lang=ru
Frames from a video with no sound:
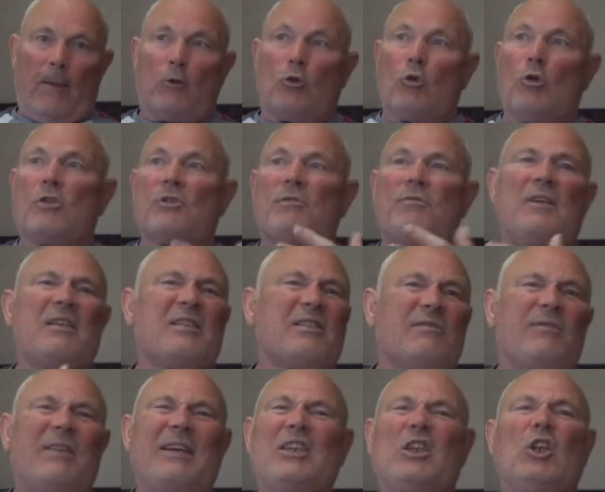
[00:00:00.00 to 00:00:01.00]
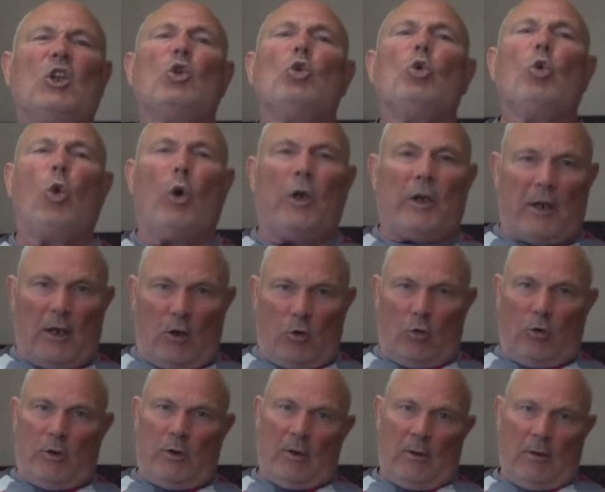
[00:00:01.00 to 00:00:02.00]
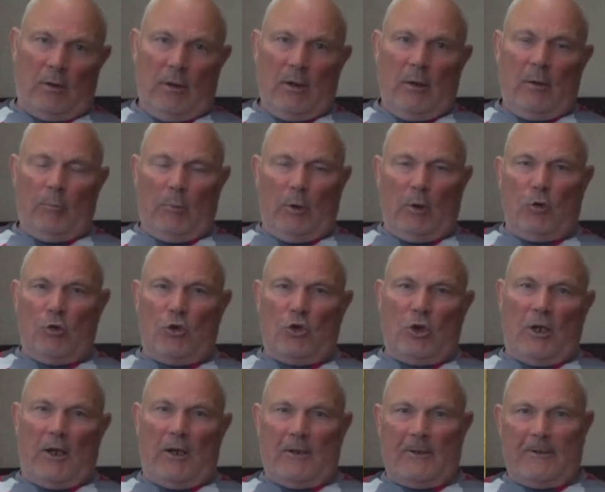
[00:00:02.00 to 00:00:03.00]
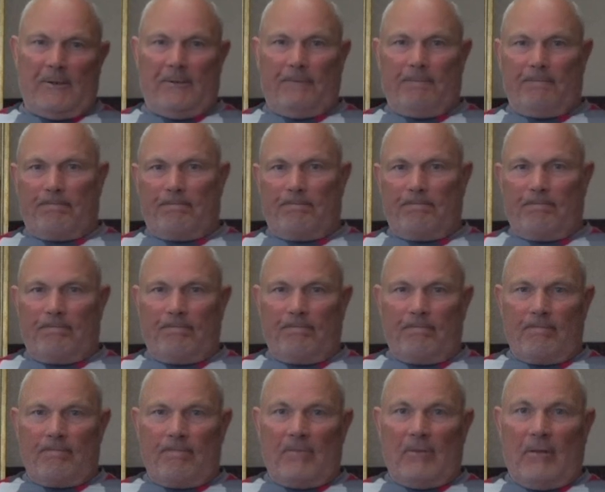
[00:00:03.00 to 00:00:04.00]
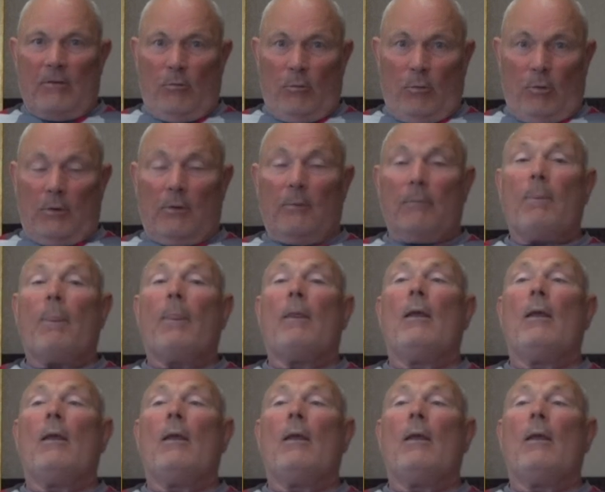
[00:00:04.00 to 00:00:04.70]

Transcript: То есть вес водяной какой-то получается. Вот.